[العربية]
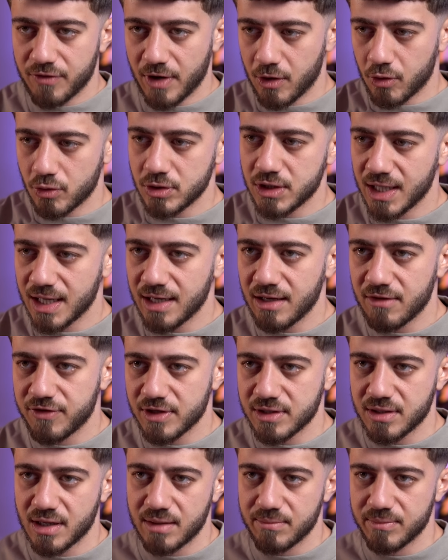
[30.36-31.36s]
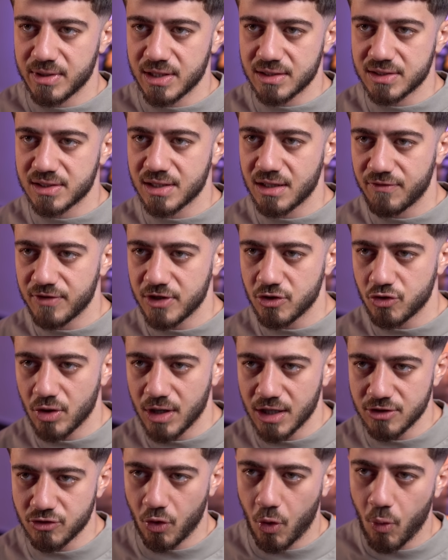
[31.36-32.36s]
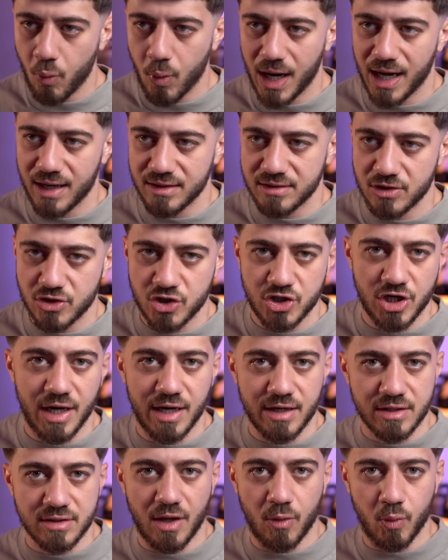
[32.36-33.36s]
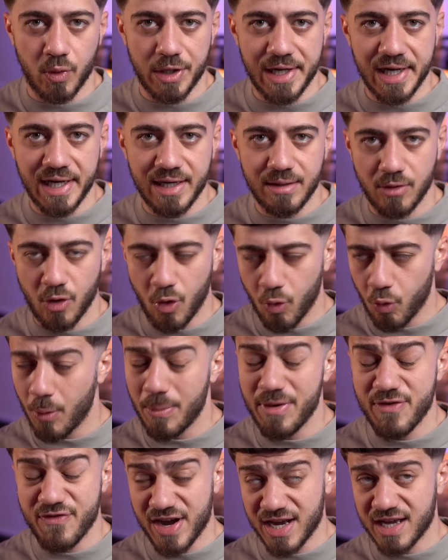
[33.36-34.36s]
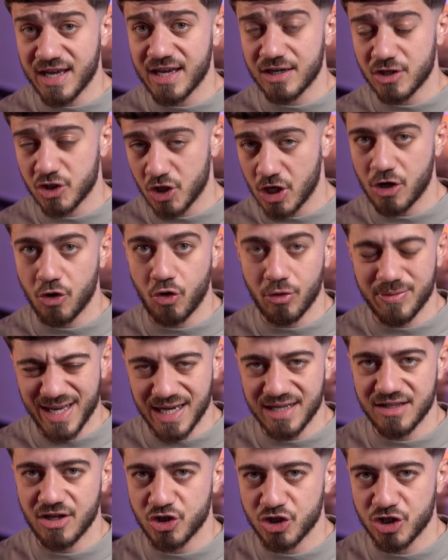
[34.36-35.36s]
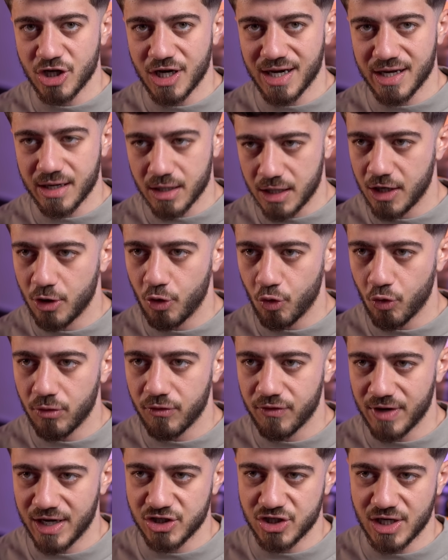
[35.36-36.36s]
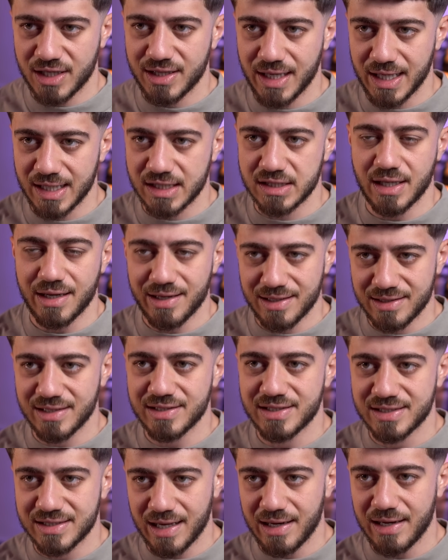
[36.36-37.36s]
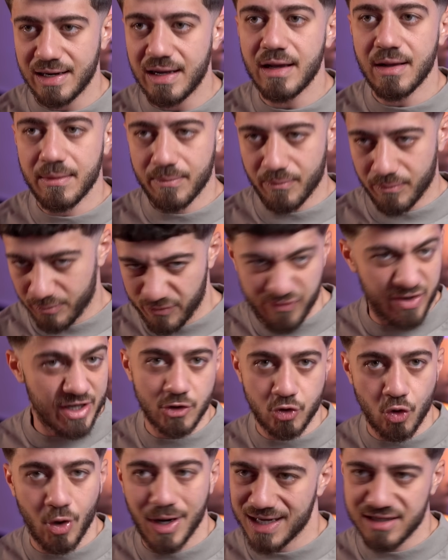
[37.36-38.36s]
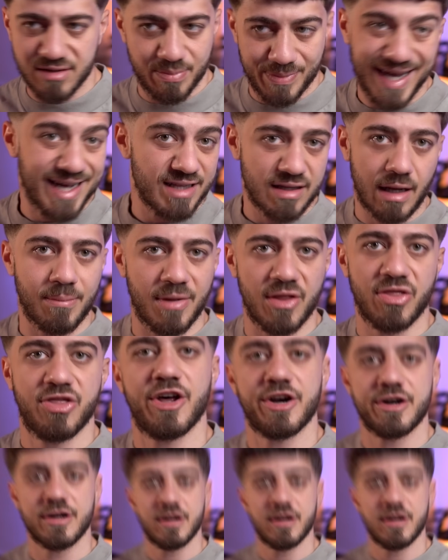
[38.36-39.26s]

فهودي هاي الفتره عم بنزل فيديوهات وهو حاطط شعر طويل هو بفكر شكله بهذا الشعر حلو فعشان هيك صار ينزل فيديوهات بهذا المنظر